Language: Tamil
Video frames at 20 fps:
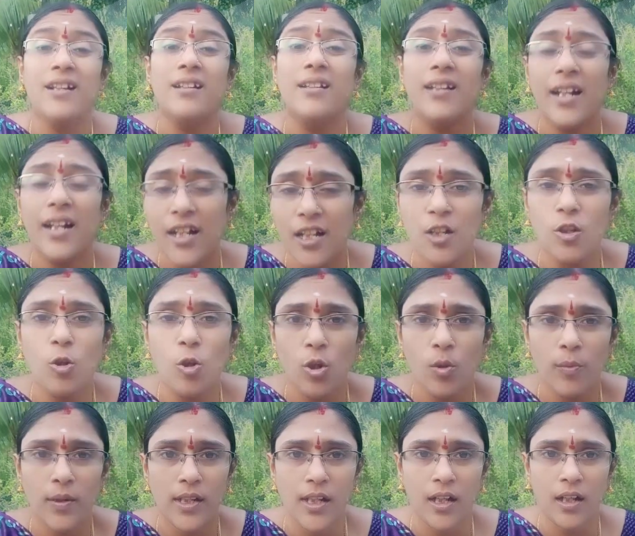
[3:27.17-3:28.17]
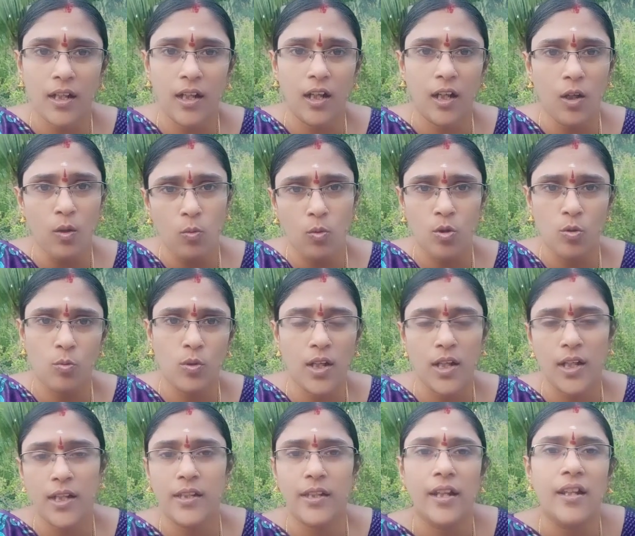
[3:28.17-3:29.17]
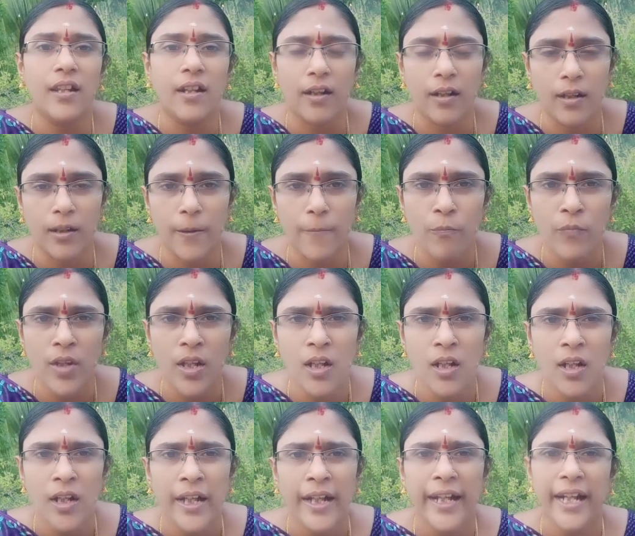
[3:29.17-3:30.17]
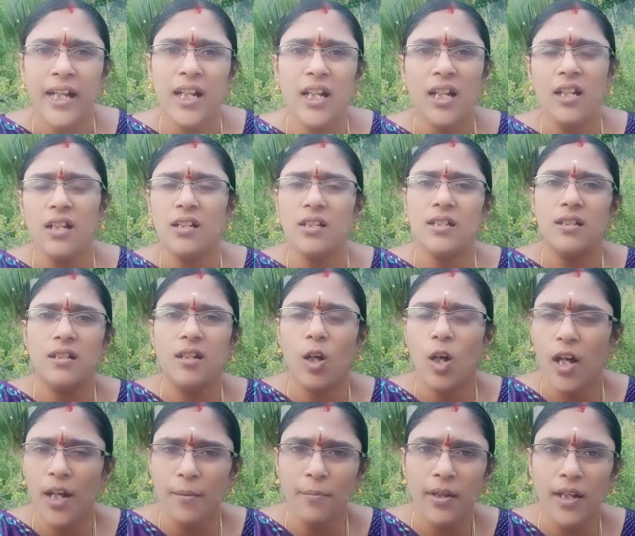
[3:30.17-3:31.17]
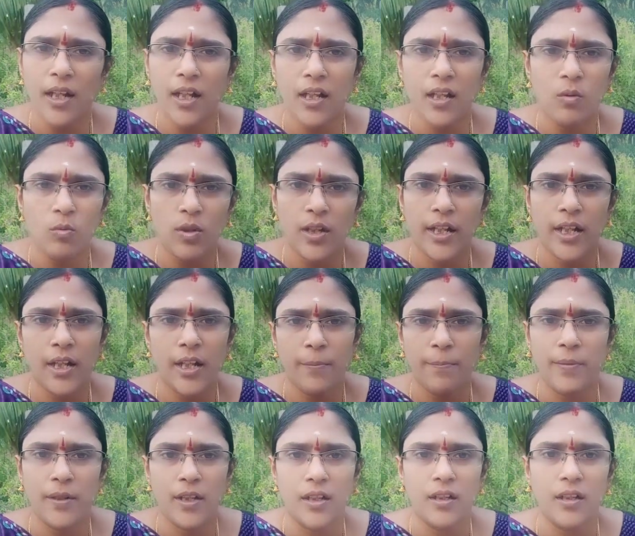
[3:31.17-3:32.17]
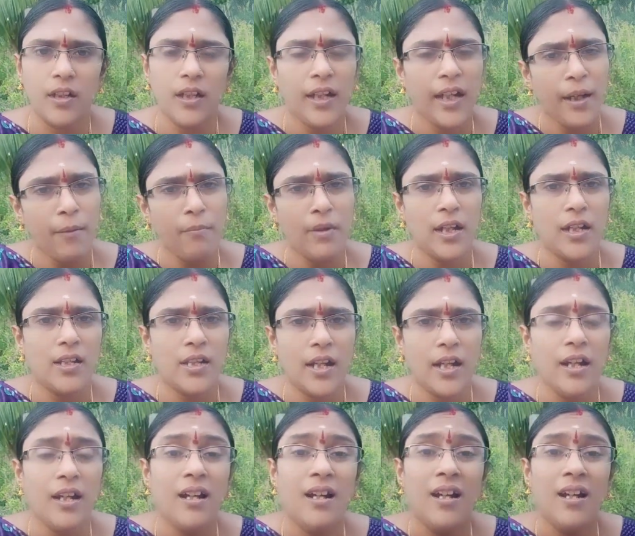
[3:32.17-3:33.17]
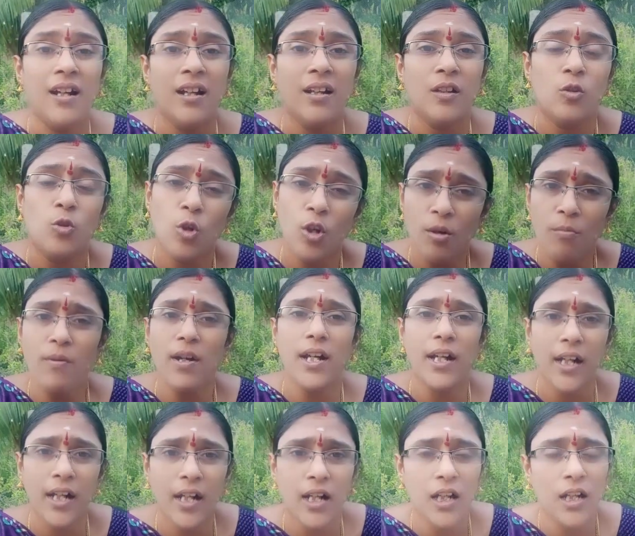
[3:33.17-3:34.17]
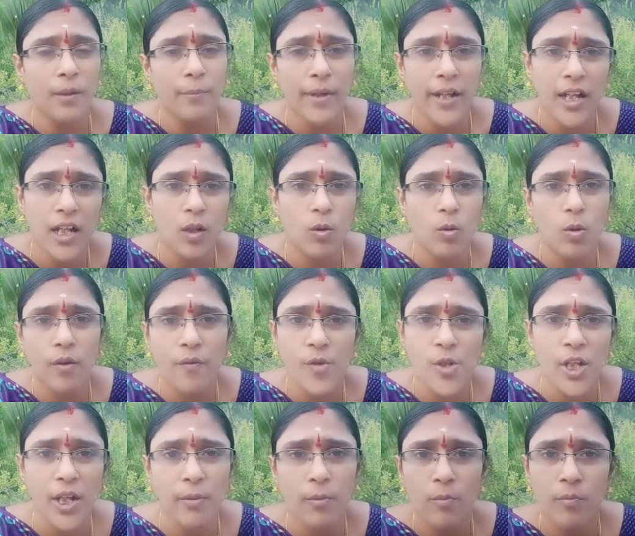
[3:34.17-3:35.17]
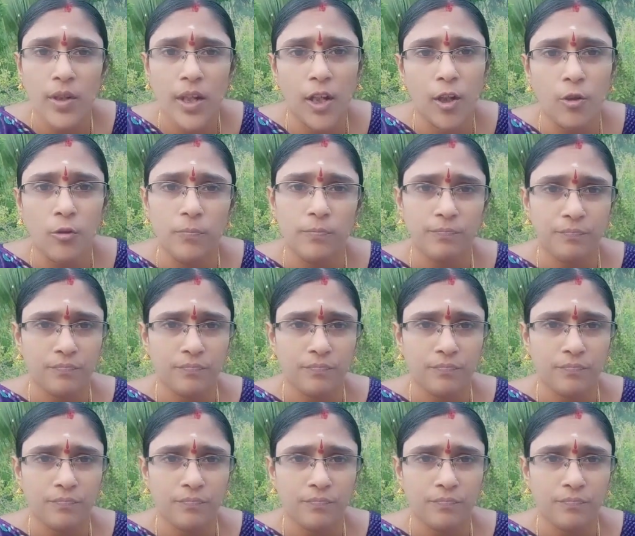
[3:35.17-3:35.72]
தீர்த்து கொள்வதற்காக ஒரு உடலை தேர்ந்தெடுக்குது இது நார்மலான ஒரு இறப்பு இருக்கு அதே மாதிரி துர்மரணங்கள் அப்படிங்கிற ஒரு விஷயமும் நிகழும்